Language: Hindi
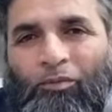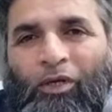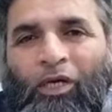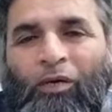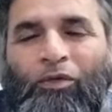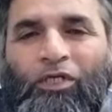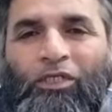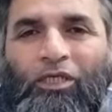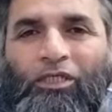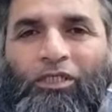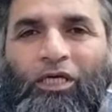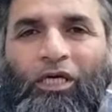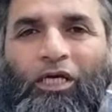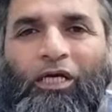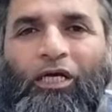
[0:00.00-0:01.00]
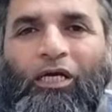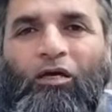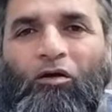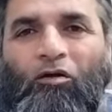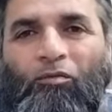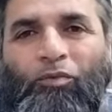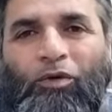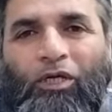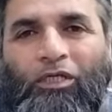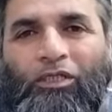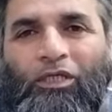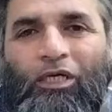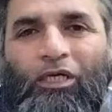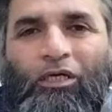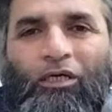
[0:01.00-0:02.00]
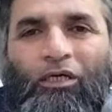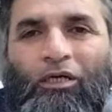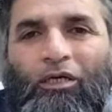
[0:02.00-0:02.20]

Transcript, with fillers: भी हम डिस्कस करेंगे और फिर इसका